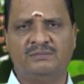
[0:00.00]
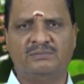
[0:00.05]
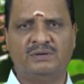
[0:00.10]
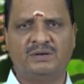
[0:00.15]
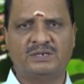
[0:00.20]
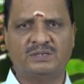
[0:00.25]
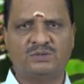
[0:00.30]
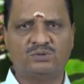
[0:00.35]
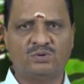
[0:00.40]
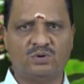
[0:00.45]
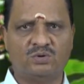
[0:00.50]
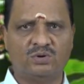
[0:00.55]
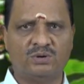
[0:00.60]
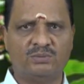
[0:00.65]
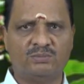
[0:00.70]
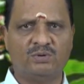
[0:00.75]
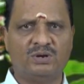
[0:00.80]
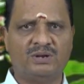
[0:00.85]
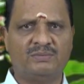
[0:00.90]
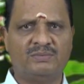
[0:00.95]
மருத்துவ
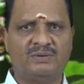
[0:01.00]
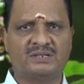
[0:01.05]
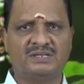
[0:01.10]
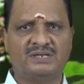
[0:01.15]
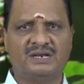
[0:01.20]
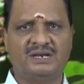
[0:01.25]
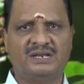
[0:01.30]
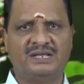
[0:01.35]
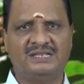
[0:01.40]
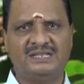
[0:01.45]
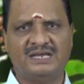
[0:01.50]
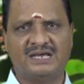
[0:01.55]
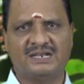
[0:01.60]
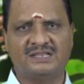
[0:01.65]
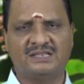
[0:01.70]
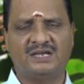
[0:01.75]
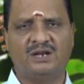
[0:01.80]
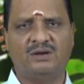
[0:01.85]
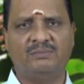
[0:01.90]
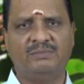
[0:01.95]
குணம் உள்ள மருந்துகள் எதாக
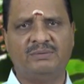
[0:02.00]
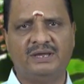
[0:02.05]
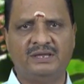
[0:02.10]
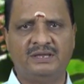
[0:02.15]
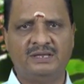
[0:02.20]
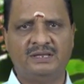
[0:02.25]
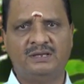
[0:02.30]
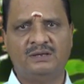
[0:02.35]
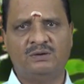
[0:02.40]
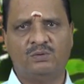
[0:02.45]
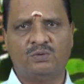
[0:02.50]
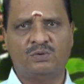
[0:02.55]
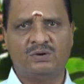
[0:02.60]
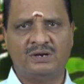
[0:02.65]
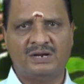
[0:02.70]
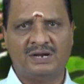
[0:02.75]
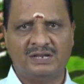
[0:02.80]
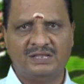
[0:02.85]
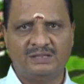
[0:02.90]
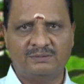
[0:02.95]
இருந்தாலுமே ஒரு
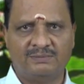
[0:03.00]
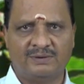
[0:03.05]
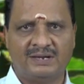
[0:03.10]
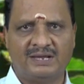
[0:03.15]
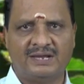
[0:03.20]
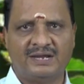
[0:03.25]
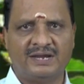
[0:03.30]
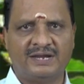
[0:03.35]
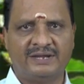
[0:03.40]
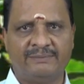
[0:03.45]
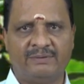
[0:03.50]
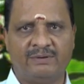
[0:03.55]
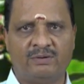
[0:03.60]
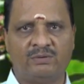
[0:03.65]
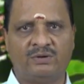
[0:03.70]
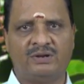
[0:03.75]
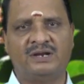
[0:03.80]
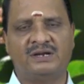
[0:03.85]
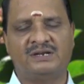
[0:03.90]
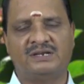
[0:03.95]
நல்லது பண்ணால் கண்டிப்பாக
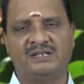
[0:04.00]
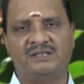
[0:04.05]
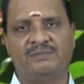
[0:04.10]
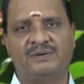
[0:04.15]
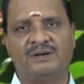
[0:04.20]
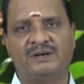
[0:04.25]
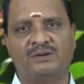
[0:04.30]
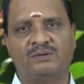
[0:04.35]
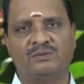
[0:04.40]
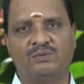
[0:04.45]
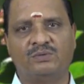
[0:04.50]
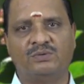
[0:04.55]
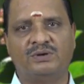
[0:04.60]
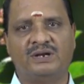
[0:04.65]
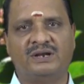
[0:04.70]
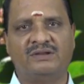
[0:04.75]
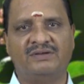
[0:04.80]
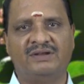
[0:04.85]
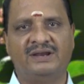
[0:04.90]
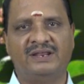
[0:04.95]
ஒரு கெட்டது
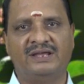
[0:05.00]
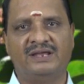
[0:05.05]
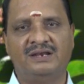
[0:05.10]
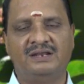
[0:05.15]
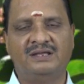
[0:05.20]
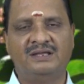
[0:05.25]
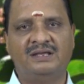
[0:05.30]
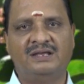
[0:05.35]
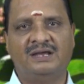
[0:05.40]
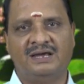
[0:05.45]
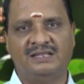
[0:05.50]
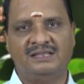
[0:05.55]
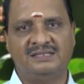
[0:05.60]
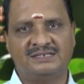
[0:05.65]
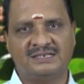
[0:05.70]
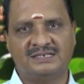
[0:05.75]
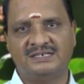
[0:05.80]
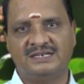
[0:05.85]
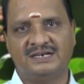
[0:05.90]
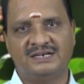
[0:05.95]
பண்ணுறதுக்குள்ளான வேலைகள் அது
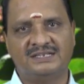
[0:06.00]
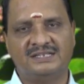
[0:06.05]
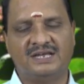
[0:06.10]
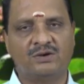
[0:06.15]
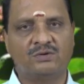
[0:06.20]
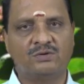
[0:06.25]
செஞ்சுக்கிட்டு தான்